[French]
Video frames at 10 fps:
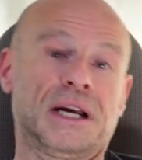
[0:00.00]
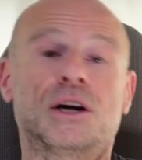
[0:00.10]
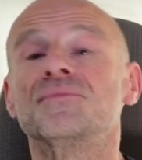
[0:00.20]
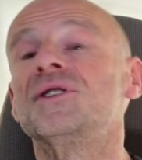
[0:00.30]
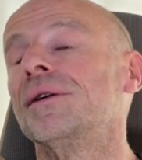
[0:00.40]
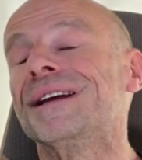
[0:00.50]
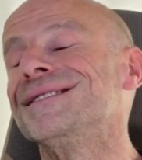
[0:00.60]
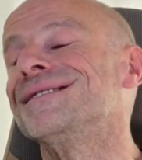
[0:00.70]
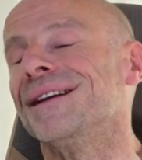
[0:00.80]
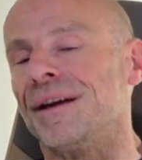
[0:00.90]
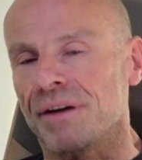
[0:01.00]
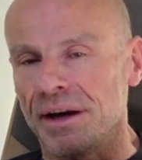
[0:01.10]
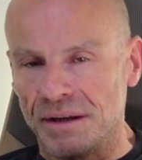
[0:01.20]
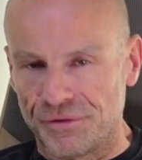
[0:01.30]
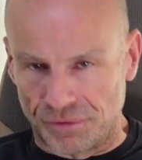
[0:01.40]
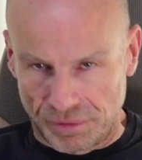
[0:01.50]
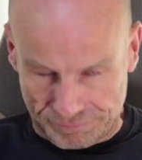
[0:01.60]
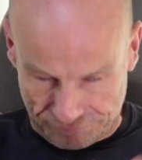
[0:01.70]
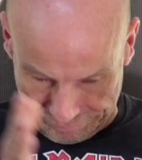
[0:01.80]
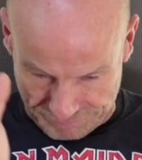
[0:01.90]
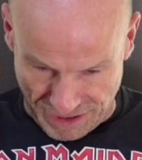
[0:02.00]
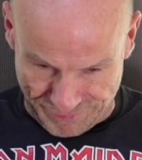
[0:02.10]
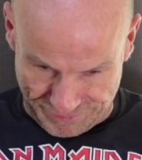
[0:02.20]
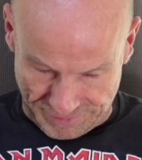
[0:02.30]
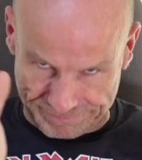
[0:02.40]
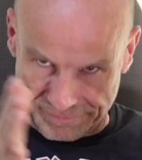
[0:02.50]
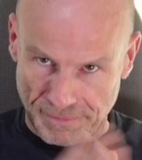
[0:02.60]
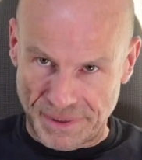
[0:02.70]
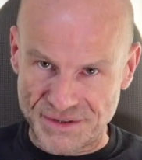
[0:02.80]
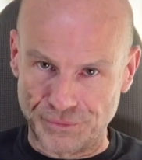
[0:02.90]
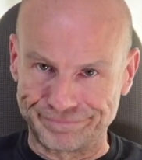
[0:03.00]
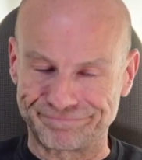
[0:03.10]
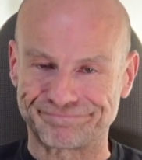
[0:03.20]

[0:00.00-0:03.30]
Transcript: comme s'il en existait des vrais et des fous. Bref, passons.